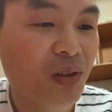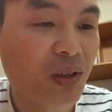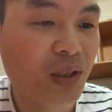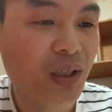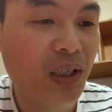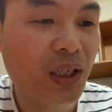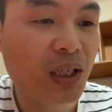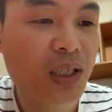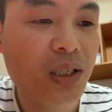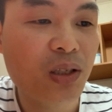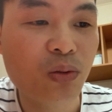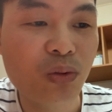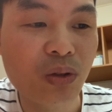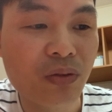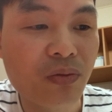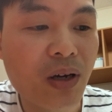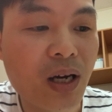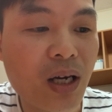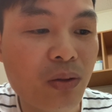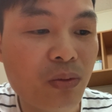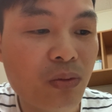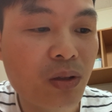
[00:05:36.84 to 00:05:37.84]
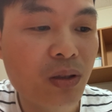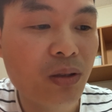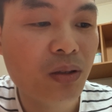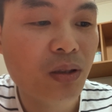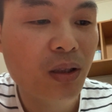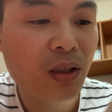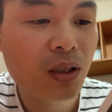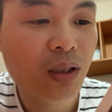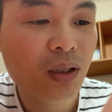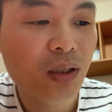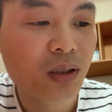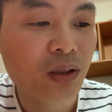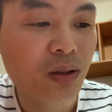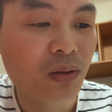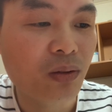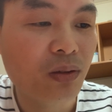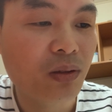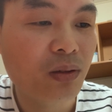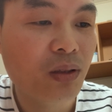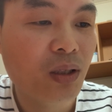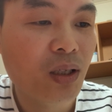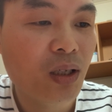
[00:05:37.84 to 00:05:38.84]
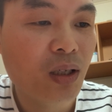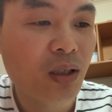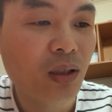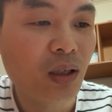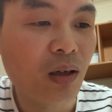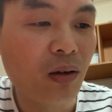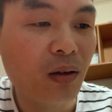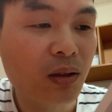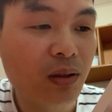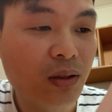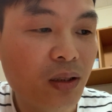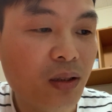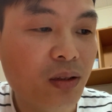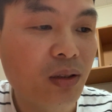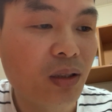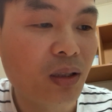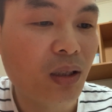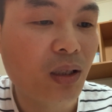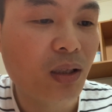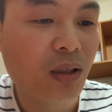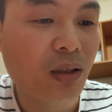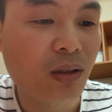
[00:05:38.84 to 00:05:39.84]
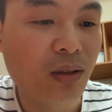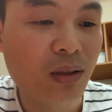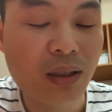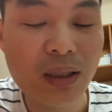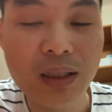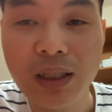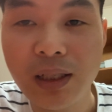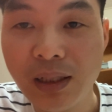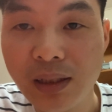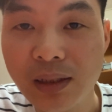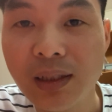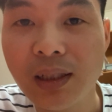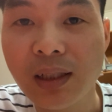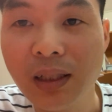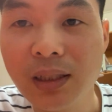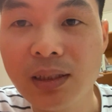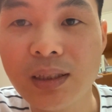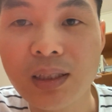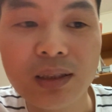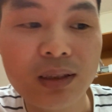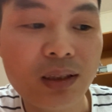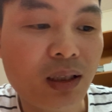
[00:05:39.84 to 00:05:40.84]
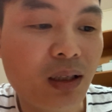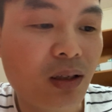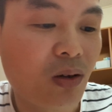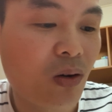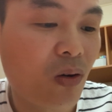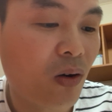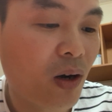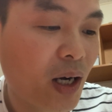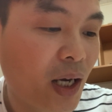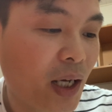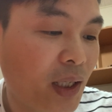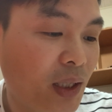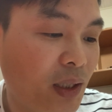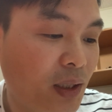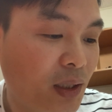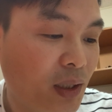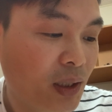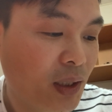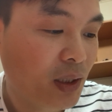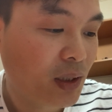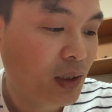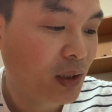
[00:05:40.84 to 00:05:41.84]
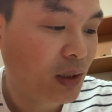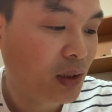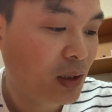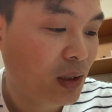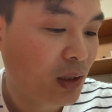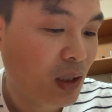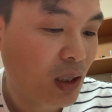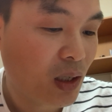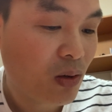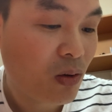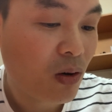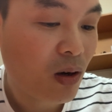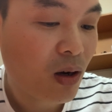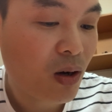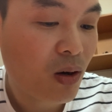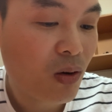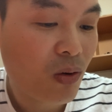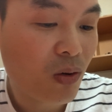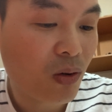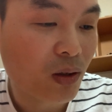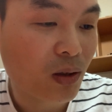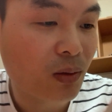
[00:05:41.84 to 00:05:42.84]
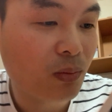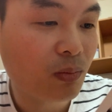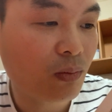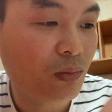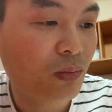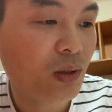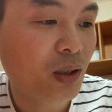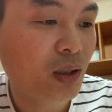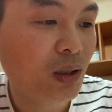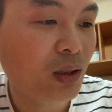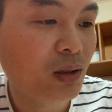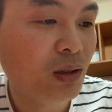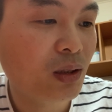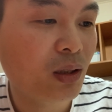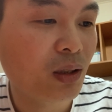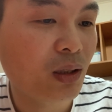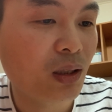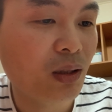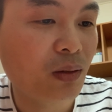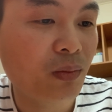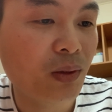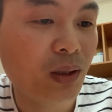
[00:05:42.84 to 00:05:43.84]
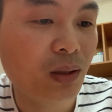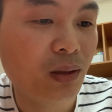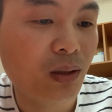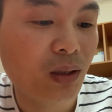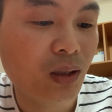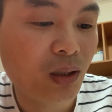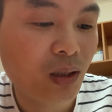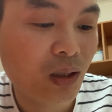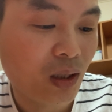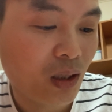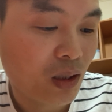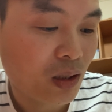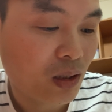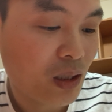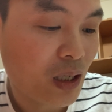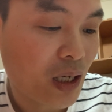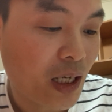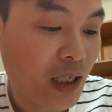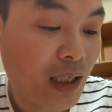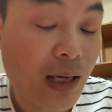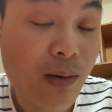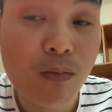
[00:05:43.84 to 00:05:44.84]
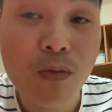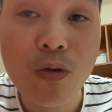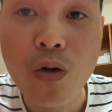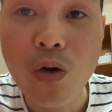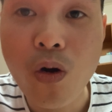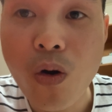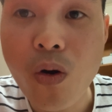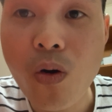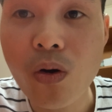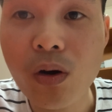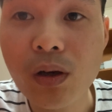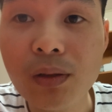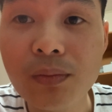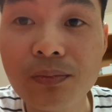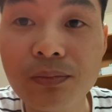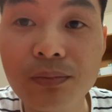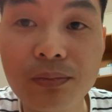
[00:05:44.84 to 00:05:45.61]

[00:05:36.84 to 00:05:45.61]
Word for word: cái đấy là tuyệt vời luôn chỉ đều là thực sự là cái đấy chắc là sẽ rất là khó khăn thế nhưng nếu có cơ hội mà thực sự là mình được anh em ủng hộ ấy